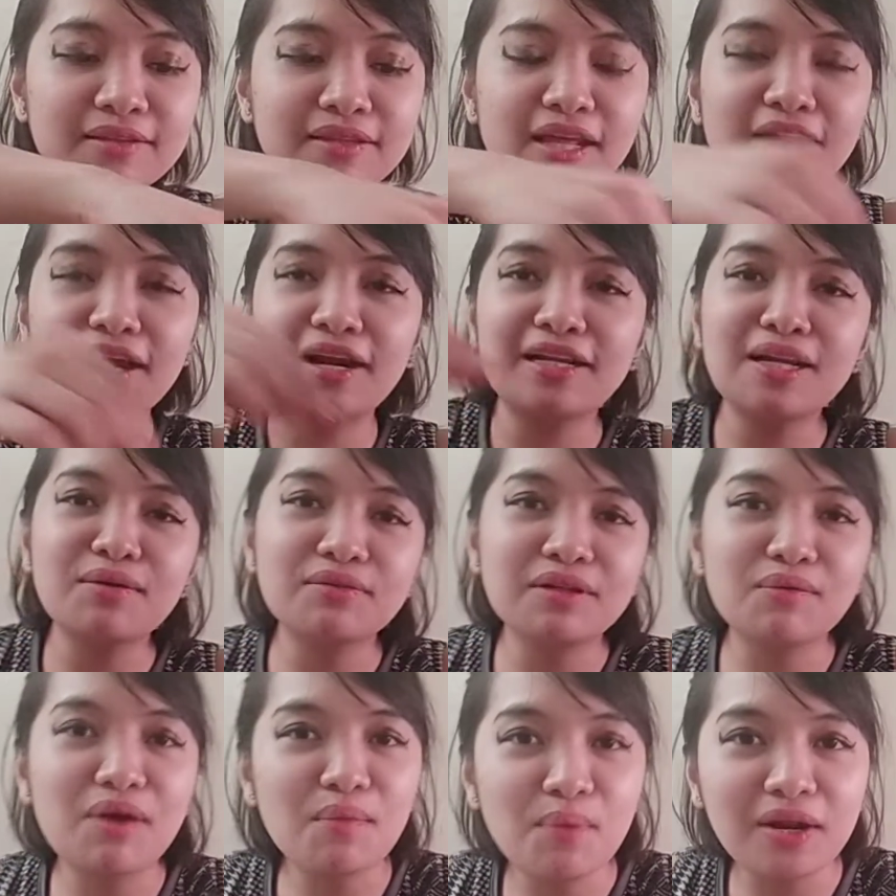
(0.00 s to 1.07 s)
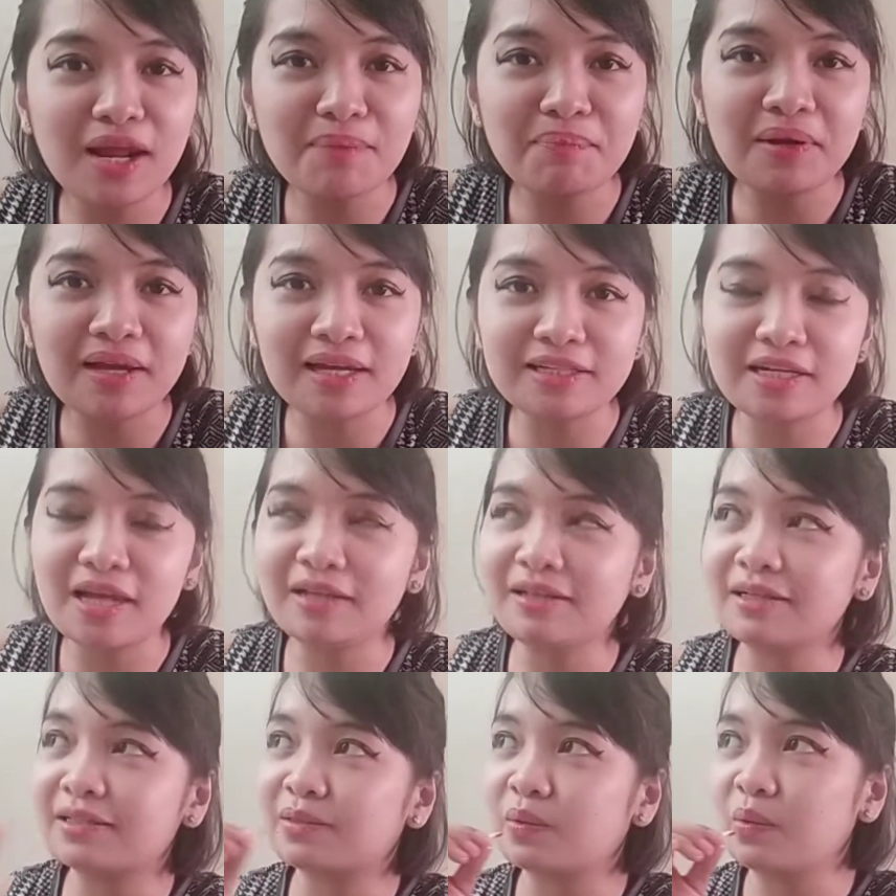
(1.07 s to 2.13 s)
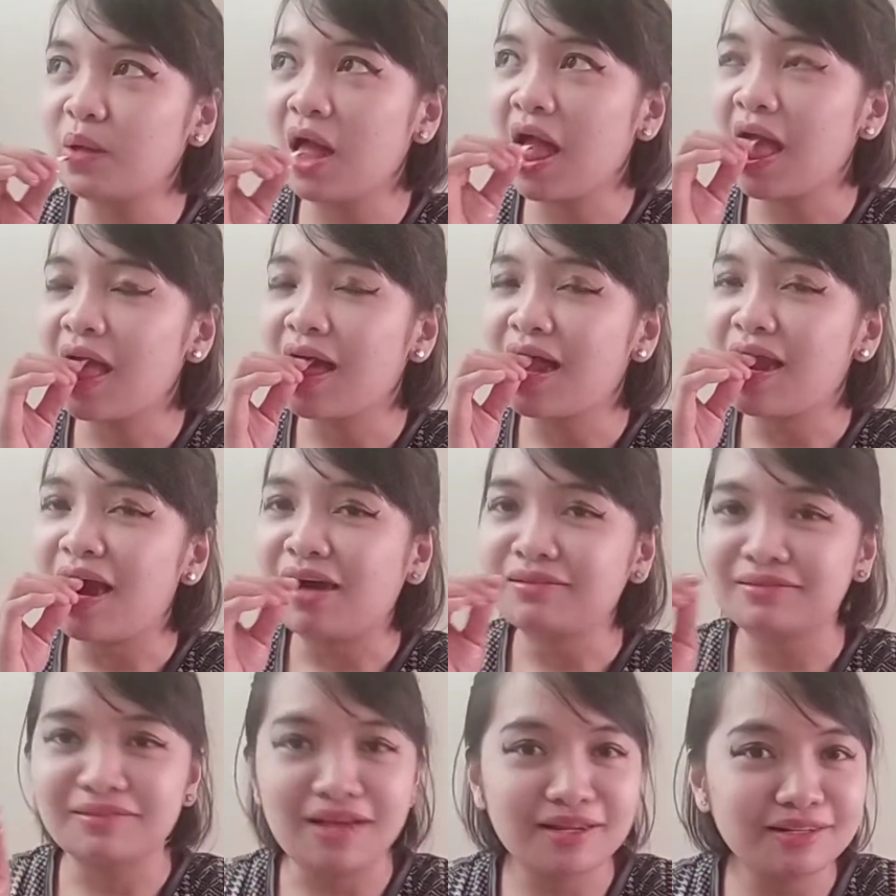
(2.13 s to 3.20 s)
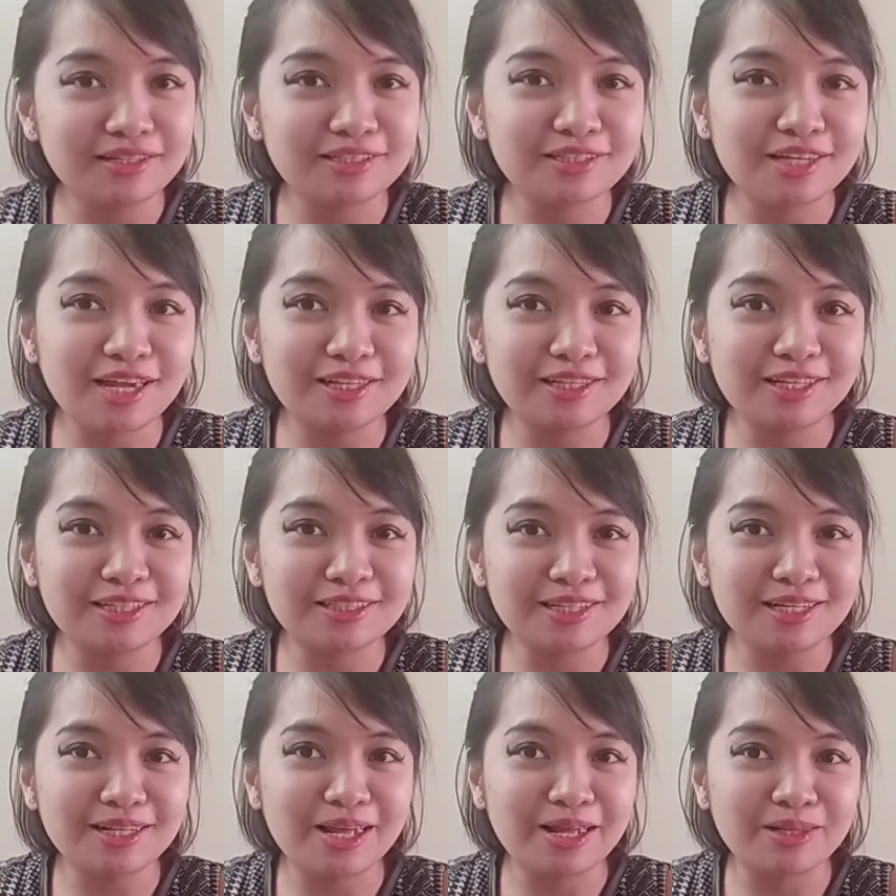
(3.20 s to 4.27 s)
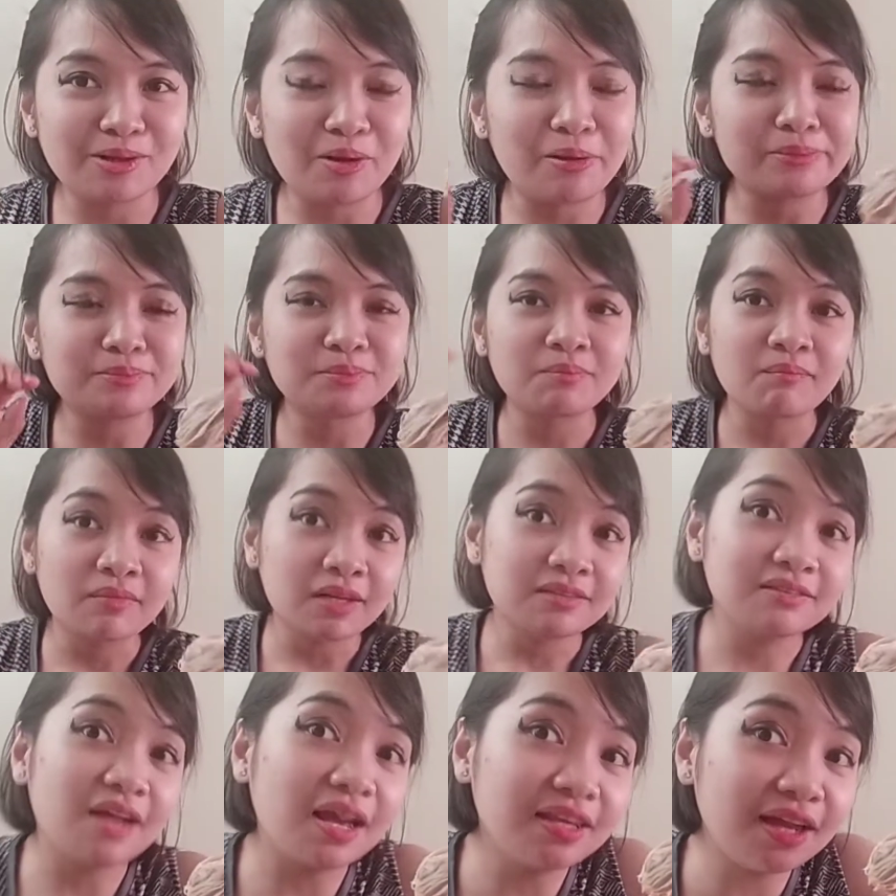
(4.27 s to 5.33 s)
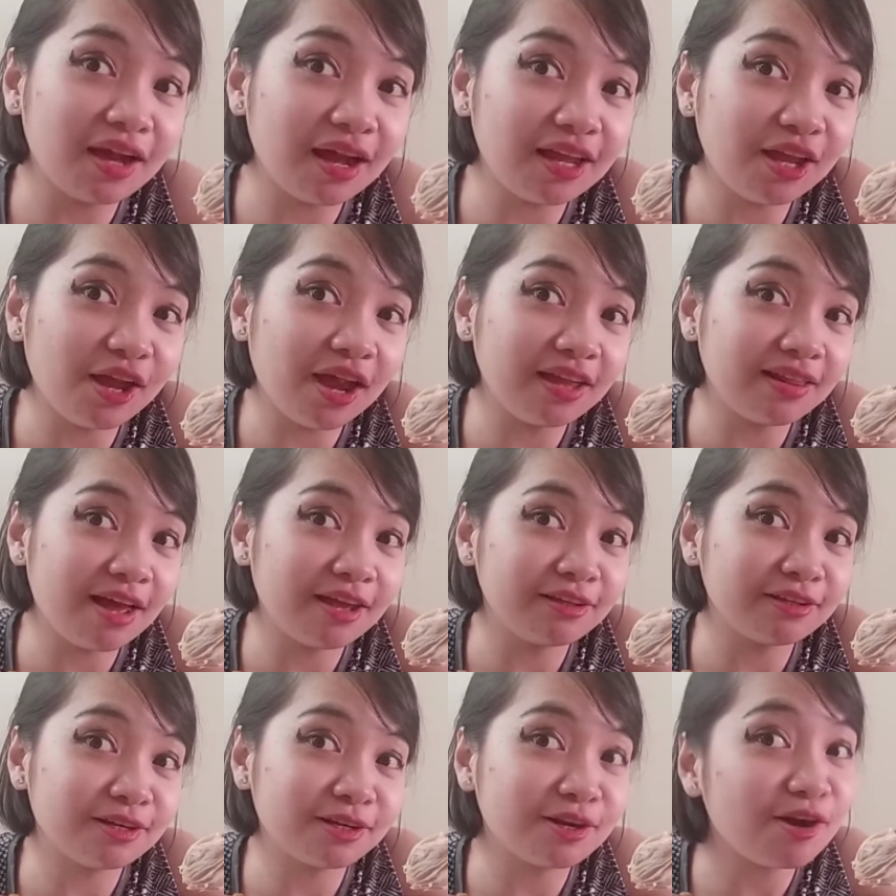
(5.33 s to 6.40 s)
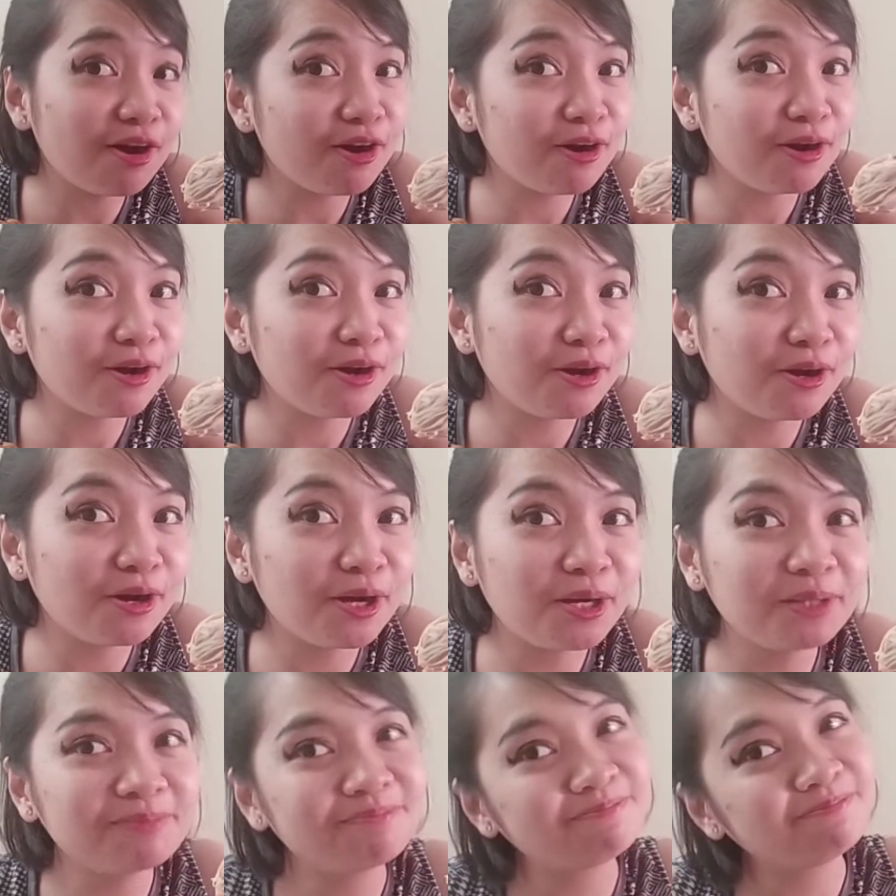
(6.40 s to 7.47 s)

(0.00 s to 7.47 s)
Teka lang, na nawawala yung pagka-Chinese ko. Oh, Chinese-Chinesean eh, no? Kayang-kayang eyeliner ko, oh.